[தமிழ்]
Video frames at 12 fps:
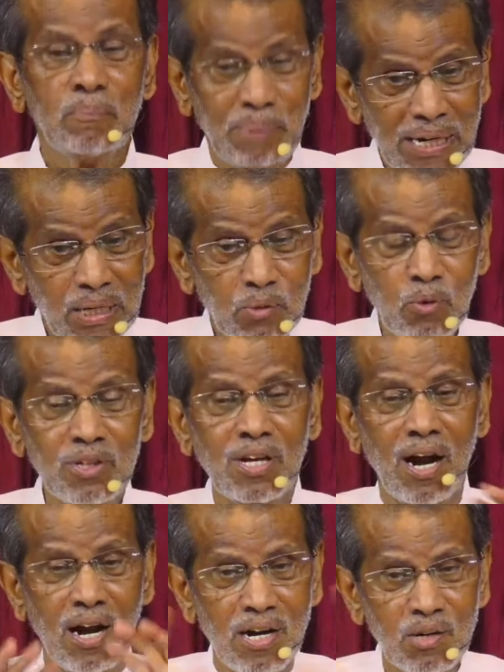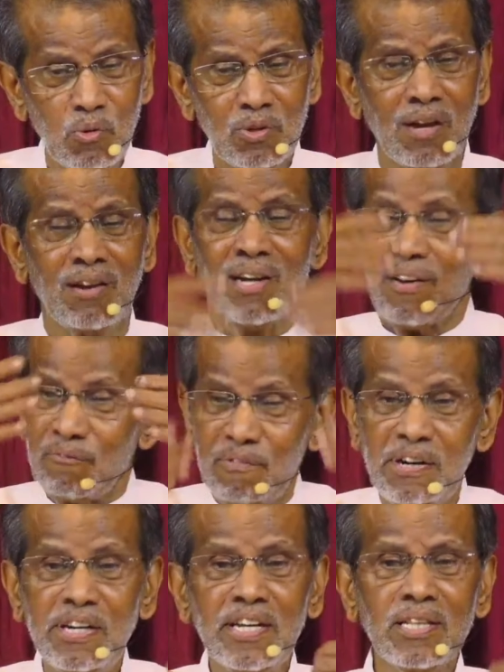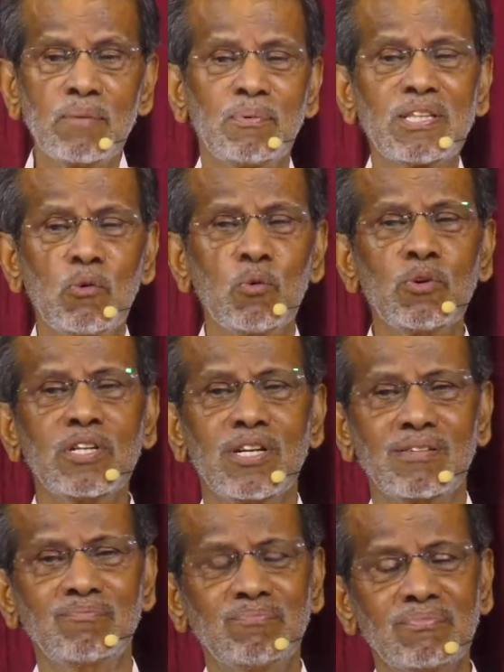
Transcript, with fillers: பெயிண்ட் ஒன்று தான் அழகு ஒன்று தான் வெளியிருந்து பார்த்தா ஒன்று தான்